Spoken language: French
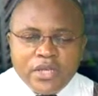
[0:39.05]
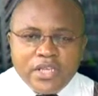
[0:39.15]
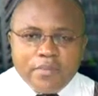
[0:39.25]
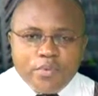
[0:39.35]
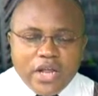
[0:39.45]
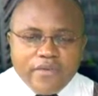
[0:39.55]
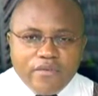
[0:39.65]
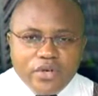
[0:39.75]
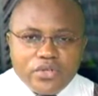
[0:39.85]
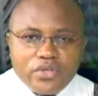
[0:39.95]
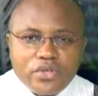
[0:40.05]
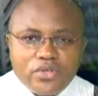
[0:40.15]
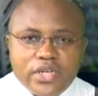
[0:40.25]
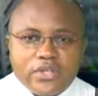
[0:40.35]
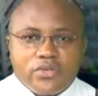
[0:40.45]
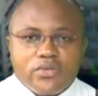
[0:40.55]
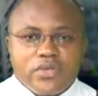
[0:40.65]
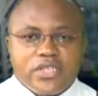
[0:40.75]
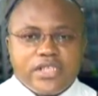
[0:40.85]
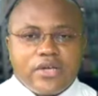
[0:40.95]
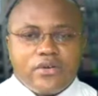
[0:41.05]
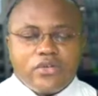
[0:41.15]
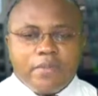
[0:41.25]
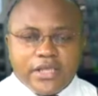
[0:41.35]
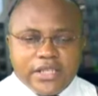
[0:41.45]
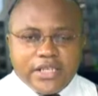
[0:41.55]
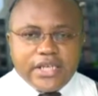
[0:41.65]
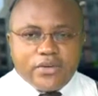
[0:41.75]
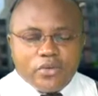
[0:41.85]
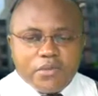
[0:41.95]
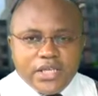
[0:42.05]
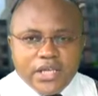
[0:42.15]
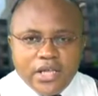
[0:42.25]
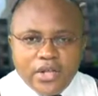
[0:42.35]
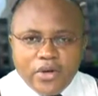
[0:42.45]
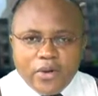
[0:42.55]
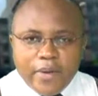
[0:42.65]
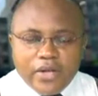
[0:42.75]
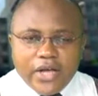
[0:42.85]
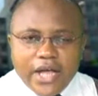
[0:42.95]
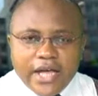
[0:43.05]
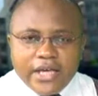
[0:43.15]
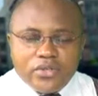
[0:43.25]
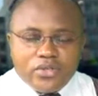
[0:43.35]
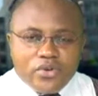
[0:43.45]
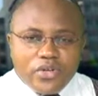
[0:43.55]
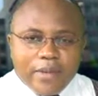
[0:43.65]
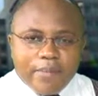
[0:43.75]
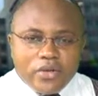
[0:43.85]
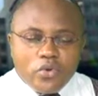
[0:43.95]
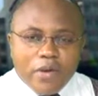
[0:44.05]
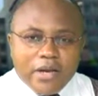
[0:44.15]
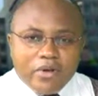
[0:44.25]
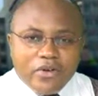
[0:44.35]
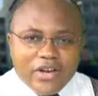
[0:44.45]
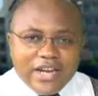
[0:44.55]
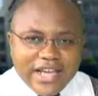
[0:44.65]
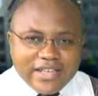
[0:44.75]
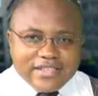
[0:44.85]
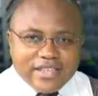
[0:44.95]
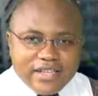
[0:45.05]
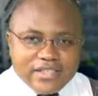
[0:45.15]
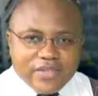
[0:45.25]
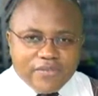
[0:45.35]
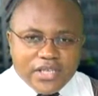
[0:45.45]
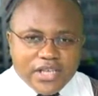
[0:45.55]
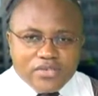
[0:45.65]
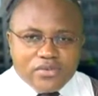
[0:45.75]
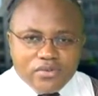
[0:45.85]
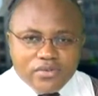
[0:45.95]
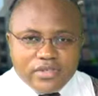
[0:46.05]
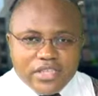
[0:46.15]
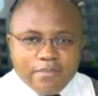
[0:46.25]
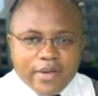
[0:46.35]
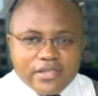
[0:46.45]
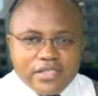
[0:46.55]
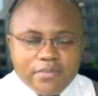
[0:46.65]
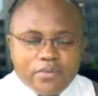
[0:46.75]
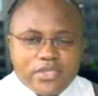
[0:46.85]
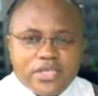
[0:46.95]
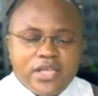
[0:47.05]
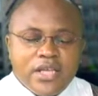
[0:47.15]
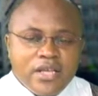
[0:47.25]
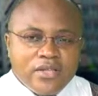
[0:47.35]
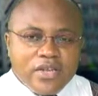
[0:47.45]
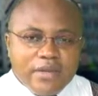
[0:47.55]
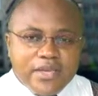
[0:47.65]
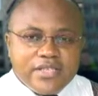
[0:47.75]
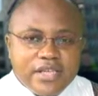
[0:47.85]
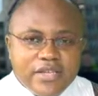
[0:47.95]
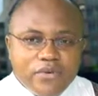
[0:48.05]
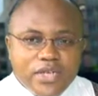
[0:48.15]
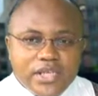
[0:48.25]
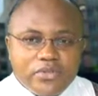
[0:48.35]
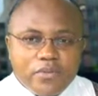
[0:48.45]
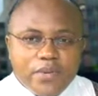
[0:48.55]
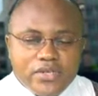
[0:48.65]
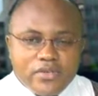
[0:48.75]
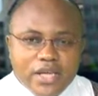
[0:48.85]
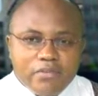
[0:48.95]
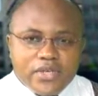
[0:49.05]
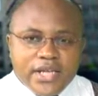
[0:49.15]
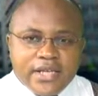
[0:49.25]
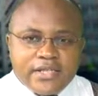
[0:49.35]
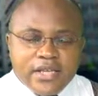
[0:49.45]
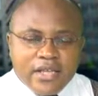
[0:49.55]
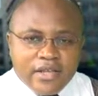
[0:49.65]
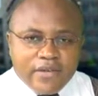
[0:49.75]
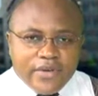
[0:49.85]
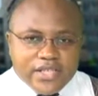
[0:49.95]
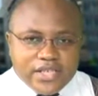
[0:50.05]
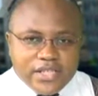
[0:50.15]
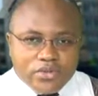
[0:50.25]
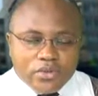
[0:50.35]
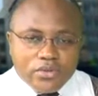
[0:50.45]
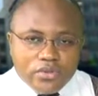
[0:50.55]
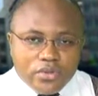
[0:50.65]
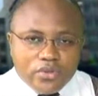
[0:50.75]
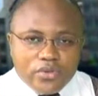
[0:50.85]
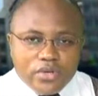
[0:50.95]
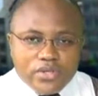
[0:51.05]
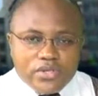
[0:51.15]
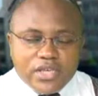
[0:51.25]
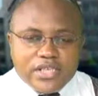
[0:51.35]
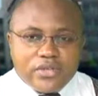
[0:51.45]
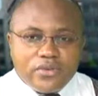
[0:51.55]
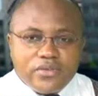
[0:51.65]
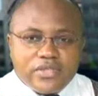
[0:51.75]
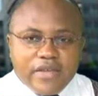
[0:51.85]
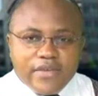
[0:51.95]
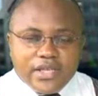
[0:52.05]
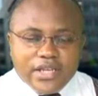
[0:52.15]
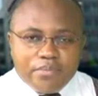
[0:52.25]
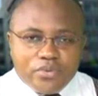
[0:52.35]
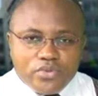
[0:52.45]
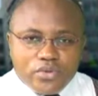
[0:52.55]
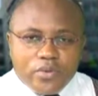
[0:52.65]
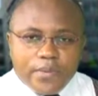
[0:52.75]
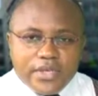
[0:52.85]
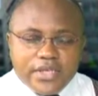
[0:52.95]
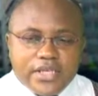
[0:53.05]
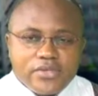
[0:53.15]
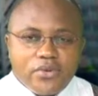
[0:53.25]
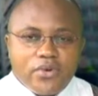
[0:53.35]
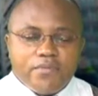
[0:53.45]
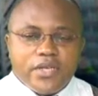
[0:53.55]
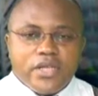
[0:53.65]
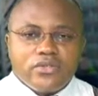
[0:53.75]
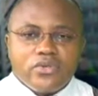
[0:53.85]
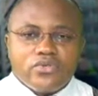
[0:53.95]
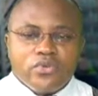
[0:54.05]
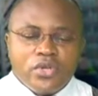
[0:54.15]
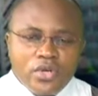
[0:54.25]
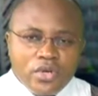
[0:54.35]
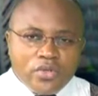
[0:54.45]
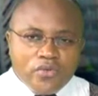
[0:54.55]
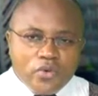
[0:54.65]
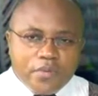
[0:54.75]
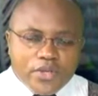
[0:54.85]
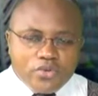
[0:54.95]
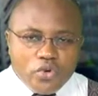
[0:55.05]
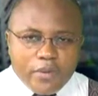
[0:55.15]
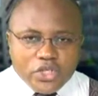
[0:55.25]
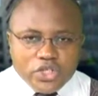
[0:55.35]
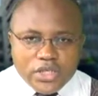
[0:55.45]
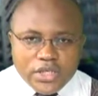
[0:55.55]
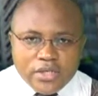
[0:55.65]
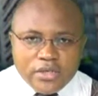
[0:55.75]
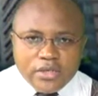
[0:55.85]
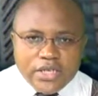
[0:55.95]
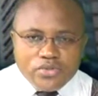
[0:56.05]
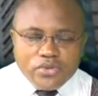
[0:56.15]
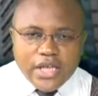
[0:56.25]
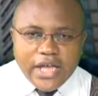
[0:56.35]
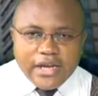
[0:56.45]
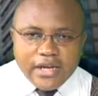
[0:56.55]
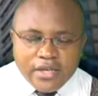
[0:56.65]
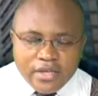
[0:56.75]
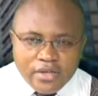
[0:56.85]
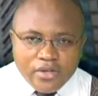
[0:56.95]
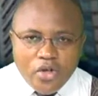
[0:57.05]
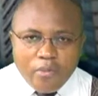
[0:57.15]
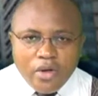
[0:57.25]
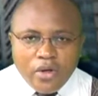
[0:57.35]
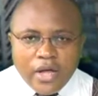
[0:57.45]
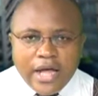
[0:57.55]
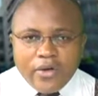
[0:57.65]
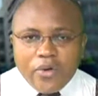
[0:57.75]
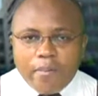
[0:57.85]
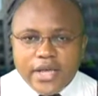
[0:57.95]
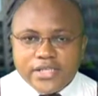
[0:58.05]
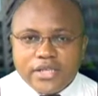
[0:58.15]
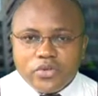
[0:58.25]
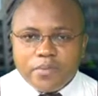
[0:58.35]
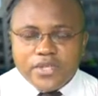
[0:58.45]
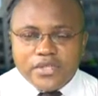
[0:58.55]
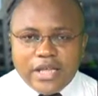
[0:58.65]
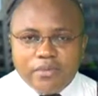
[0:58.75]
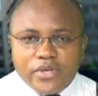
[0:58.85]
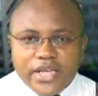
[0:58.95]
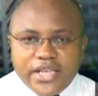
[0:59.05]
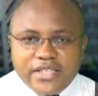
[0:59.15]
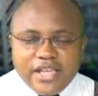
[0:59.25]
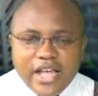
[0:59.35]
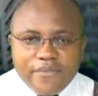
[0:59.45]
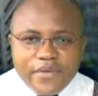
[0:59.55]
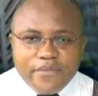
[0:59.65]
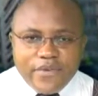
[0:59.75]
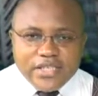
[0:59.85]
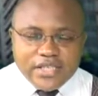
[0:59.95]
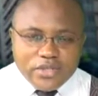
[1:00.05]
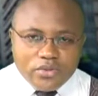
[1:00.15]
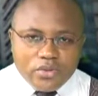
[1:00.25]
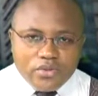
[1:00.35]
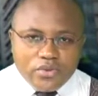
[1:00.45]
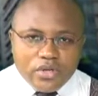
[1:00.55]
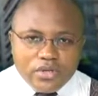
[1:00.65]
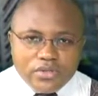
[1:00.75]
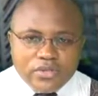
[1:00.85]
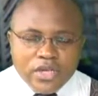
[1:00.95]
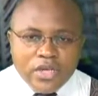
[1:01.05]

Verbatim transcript: Et puis à la faveur donc de la tenue de ces accords de partenariat économique, on parlera de ce qu'on appelle globalement la certification qui participe aussi de la mise à niveau des entreprises camerounaises face à cette rude concurrence qui s'annonce avec les produits européens qui seront bien entendu développés sur le marché euh, national. Euh, comment accompagner les entreprises camerounaises à faire face à cette concurrence.